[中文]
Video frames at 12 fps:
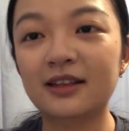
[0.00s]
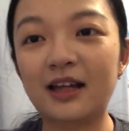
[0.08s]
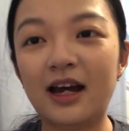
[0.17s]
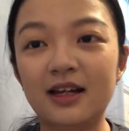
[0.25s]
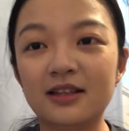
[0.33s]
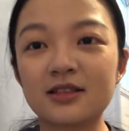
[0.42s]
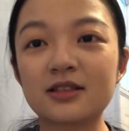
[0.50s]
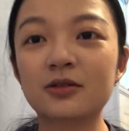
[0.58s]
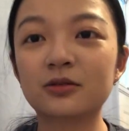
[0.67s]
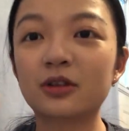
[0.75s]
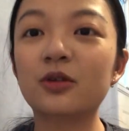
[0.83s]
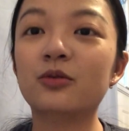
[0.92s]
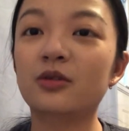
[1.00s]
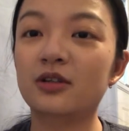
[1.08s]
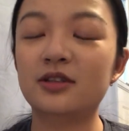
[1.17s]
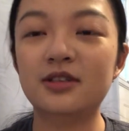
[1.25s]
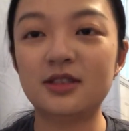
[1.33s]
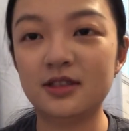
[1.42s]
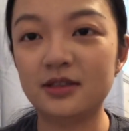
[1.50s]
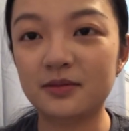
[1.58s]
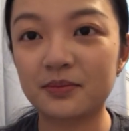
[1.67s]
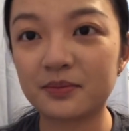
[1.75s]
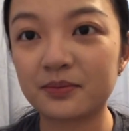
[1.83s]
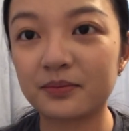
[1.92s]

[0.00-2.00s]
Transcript: 弹奏的乐器，